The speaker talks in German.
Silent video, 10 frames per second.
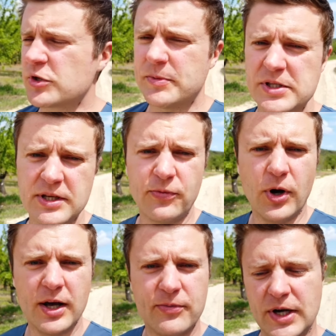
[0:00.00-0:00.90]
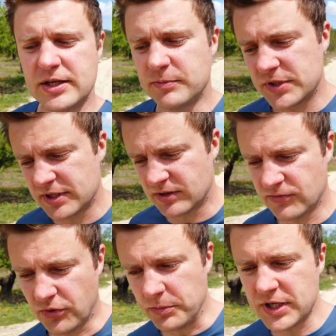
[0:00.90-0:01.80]
Da muss man sich vorher vielleicht ein bisschen
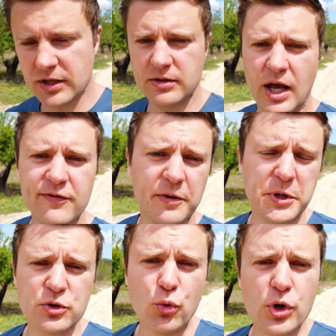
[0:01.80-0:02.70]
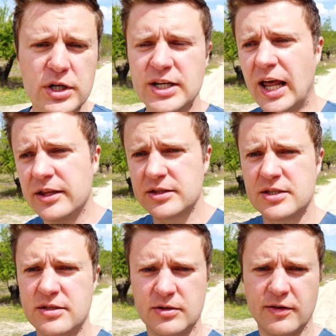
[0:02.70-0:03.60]
informieren, einfach mal googeln,
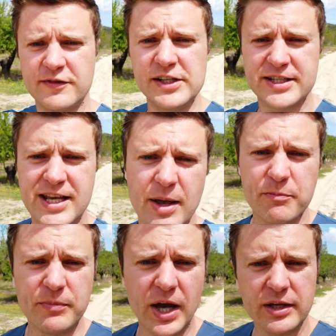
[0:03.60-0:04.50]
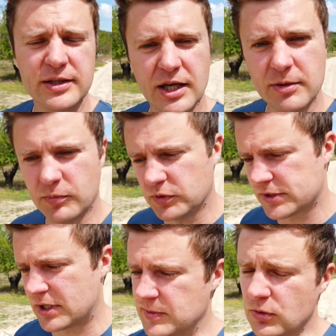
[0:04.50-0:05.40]
Land, Wildcampen eingeben und
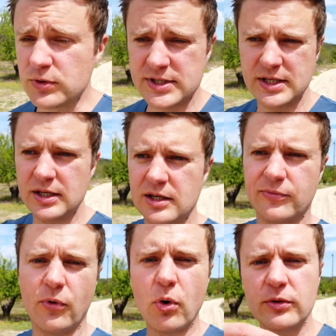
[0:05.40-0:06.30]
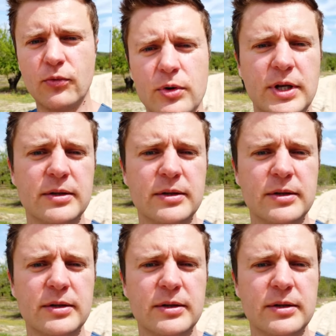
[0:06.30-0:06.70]
es gibt unzählige Foren, wo